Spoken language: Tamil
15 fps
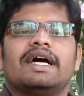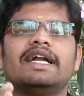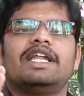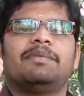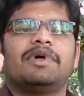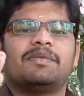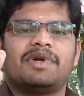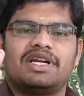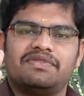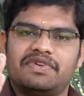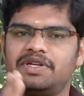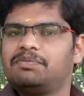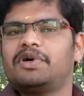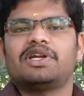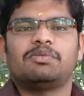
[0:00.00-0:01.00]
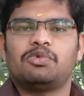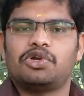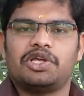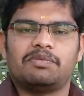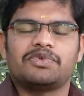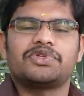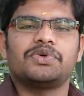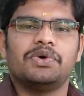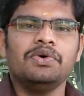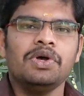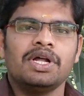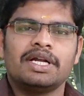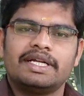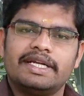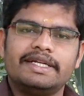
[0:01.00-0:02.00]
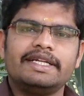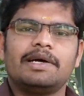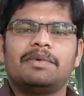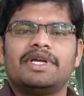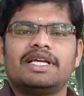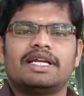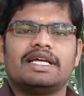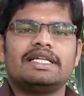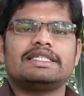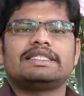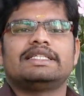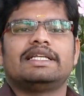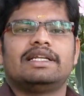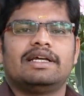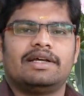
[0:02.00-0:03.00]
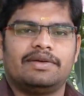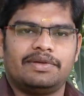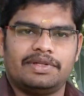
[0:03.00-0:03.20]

கண்டிப்பாக நம்மளால் வின் பண்ண முடியும் ஸோ டெட் அப்படிங்கிற சின்ன